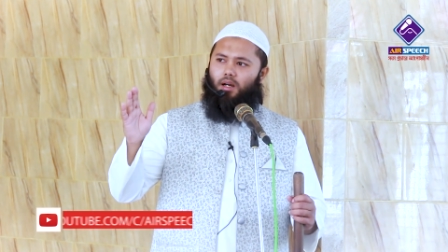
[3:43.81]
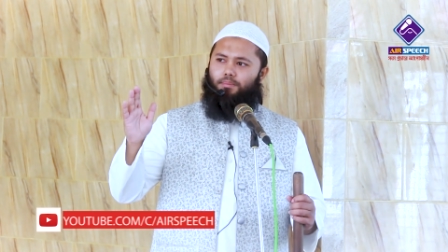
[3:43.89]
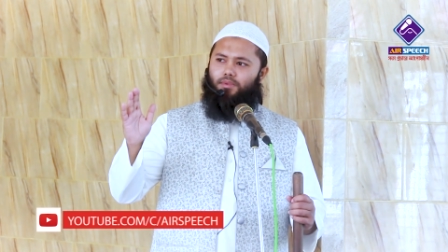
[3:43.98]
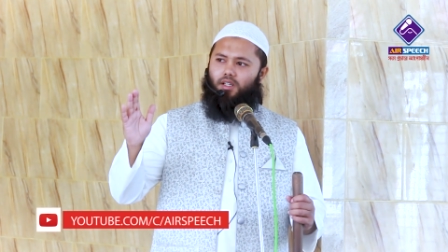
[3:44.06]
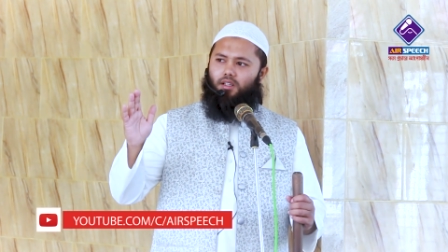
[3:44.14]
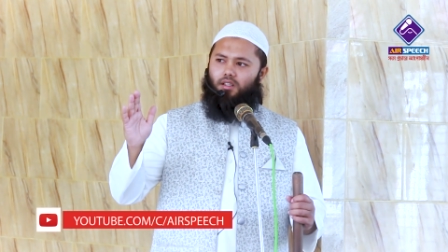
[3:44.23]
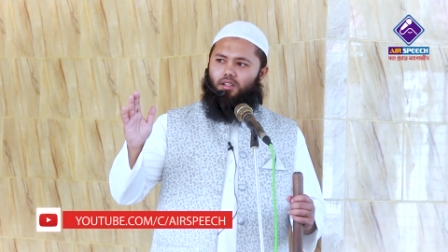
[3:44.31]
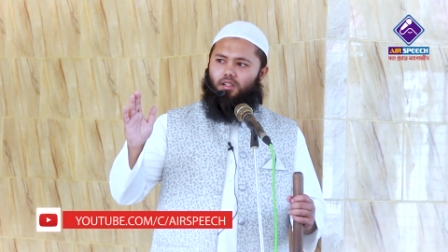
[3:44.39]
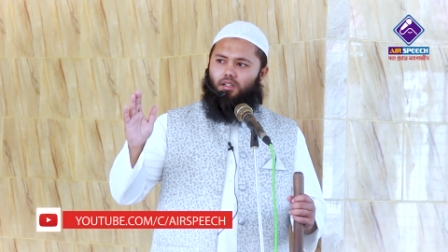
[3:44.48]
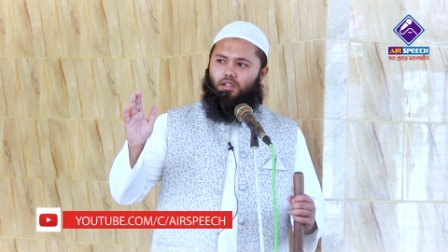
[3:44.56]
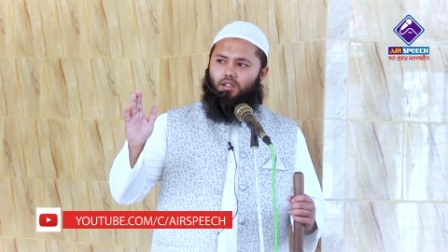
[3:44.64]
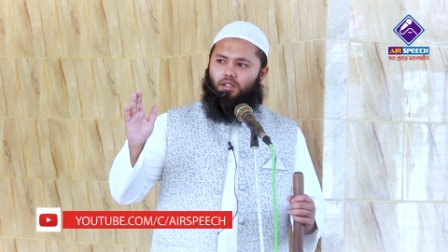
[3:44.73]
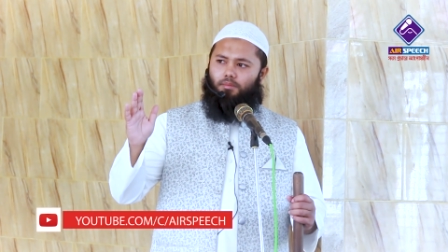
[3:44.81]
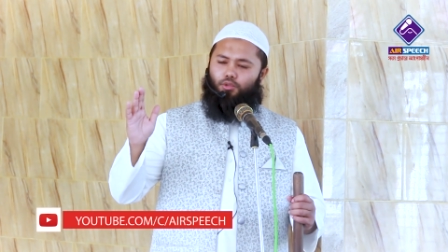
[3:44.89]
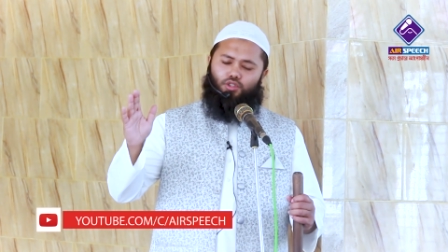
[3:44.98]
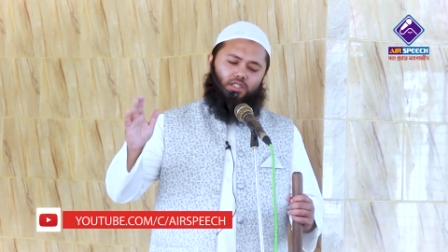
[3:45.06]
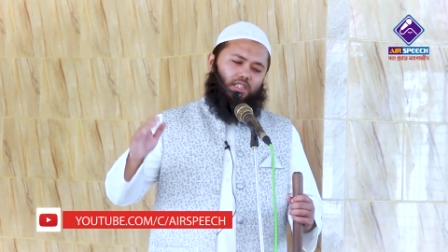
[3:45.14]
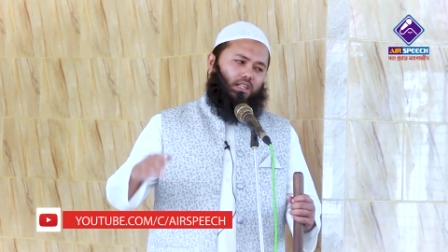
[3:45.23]
আপনার
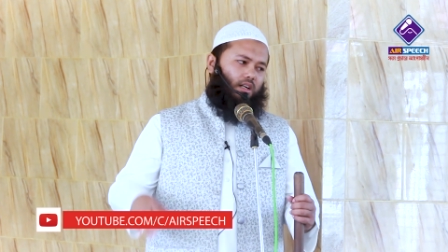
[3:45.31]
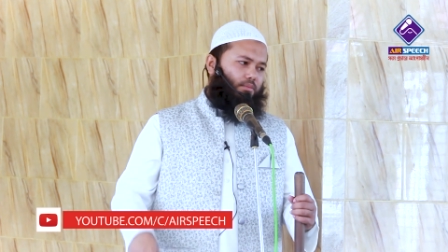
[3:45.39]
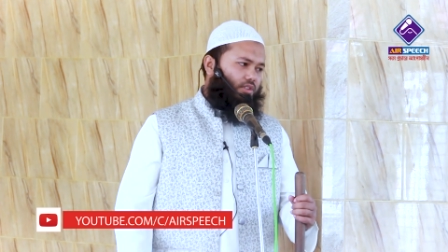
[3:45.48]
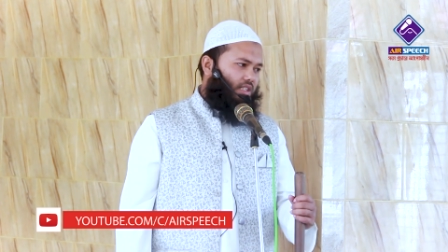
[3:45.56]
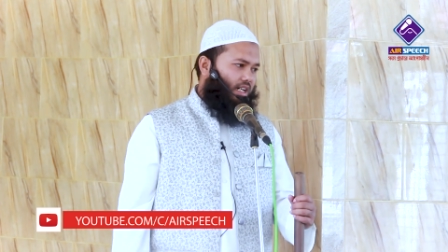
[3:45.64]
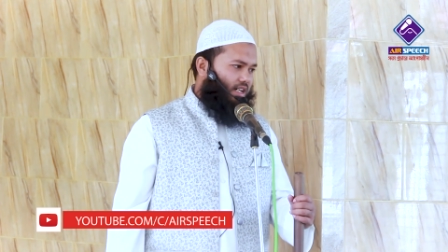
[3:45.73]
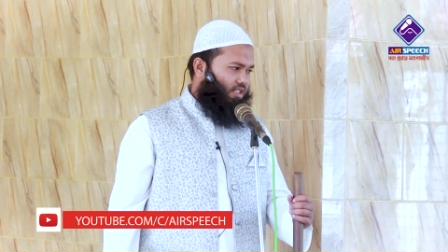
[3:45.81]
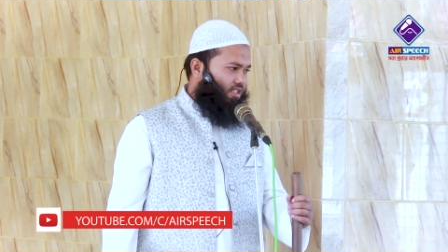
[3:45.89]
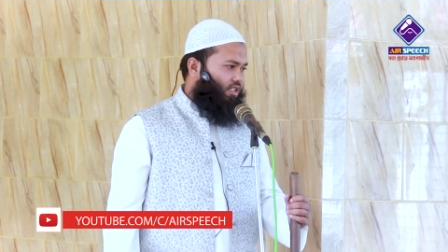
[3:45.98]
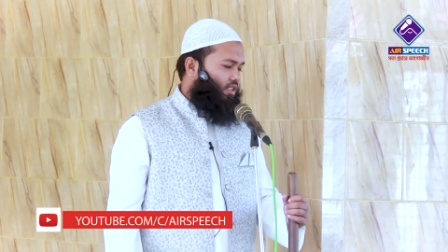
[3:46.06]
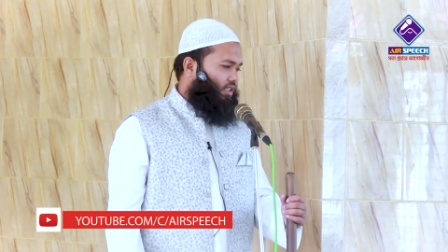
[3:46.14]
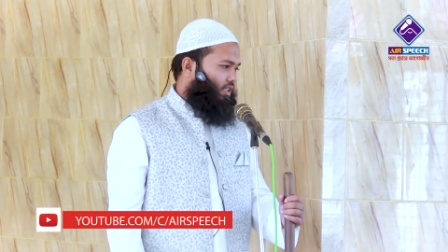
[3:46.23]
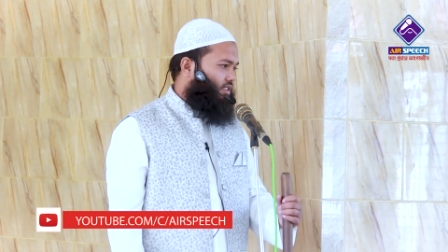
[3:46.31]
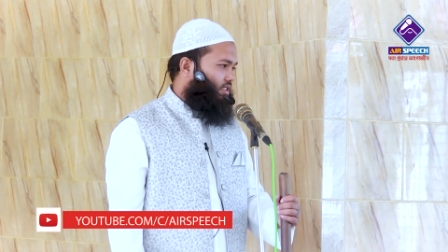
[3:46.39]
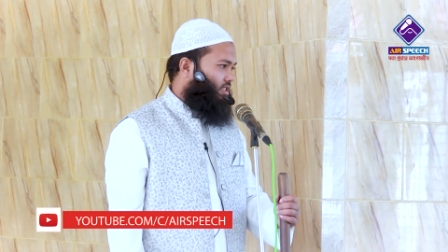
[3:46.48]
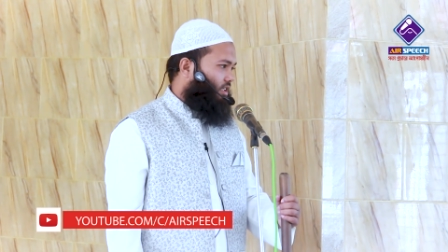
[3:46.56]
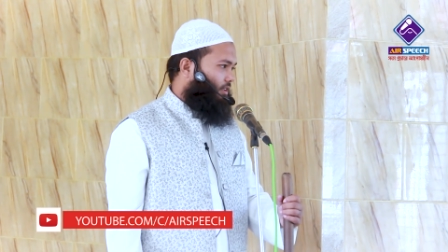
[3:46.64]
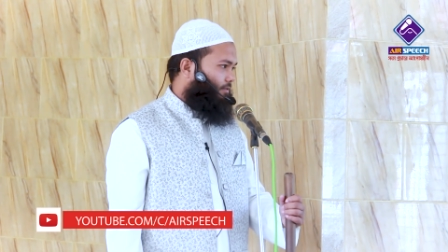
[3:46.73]
মুস্তাদে আহমদে আসছে
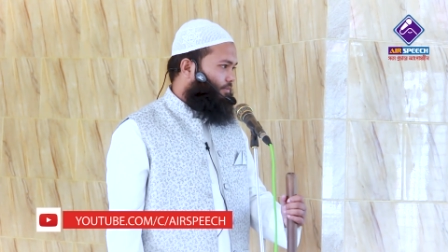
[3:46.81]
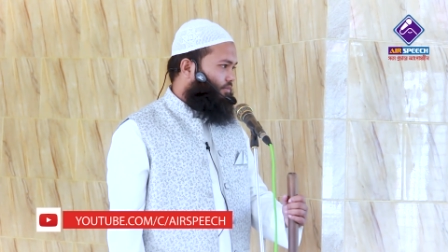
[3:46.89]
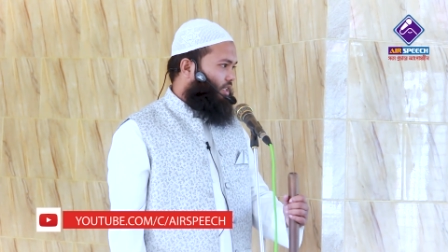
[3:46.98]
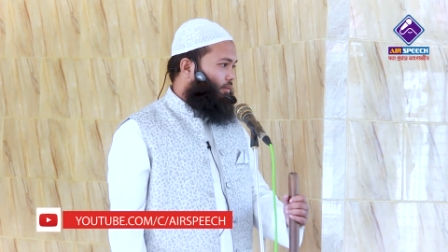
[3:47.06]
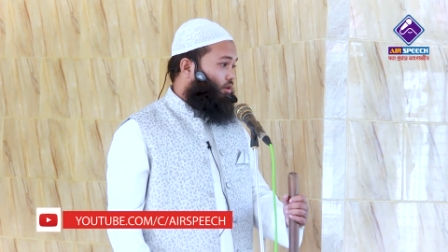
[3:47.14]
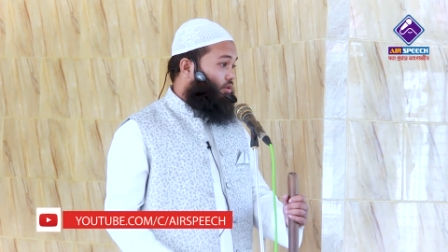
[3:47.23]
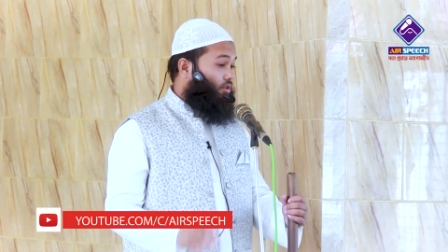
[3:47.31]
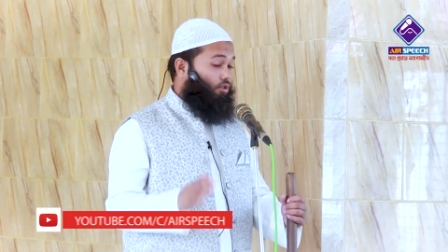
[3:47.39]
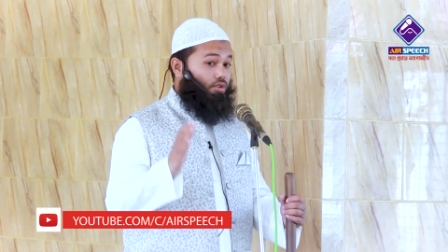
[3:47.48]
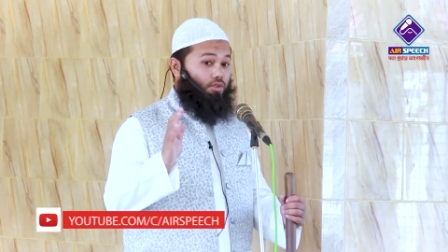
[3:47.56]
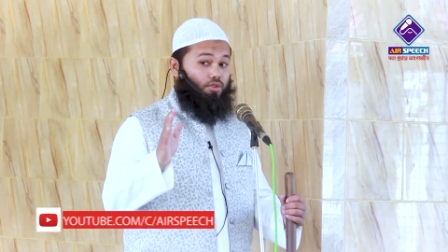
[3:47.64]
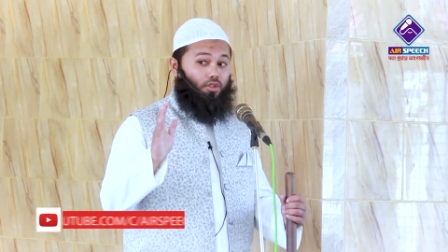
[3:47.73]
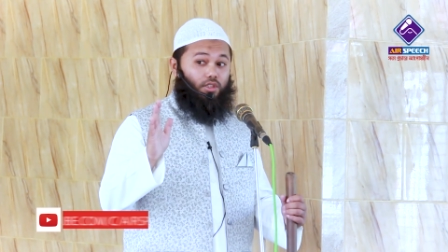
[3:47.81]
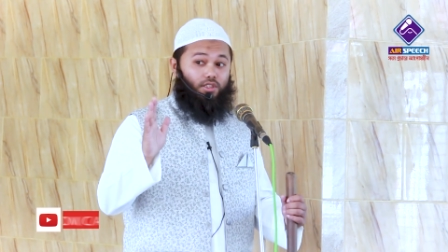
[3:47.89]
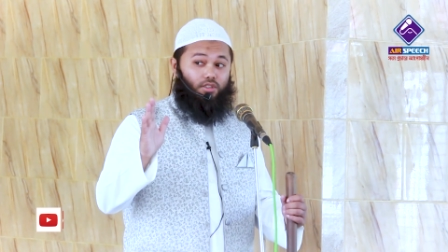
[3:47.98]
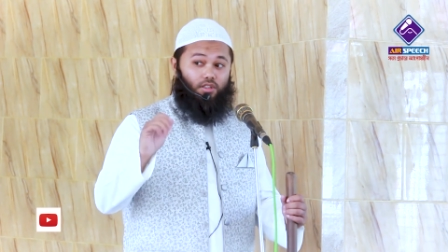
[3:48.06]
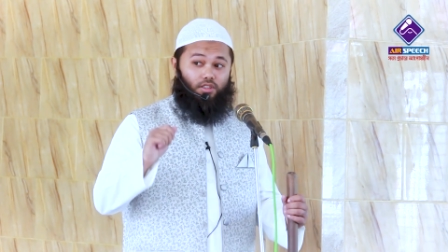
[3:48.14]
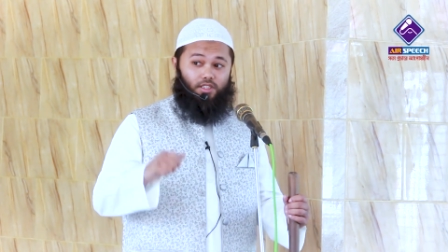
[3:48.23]
হাদিসটা এবং সহি
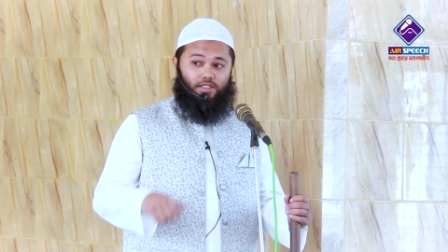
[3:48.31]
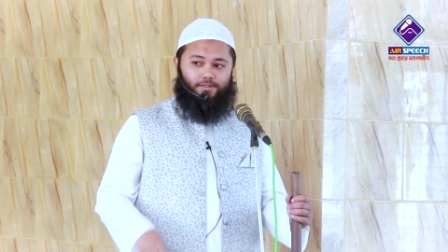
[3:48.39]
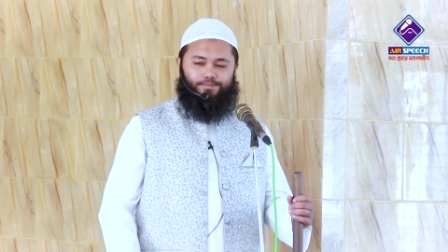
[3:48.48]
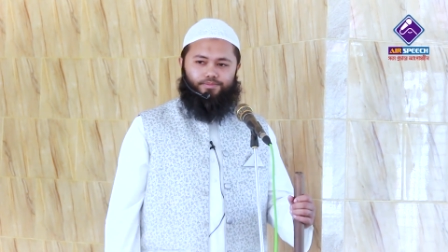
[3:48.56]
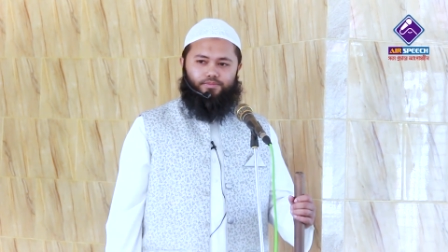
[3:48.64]
সনদে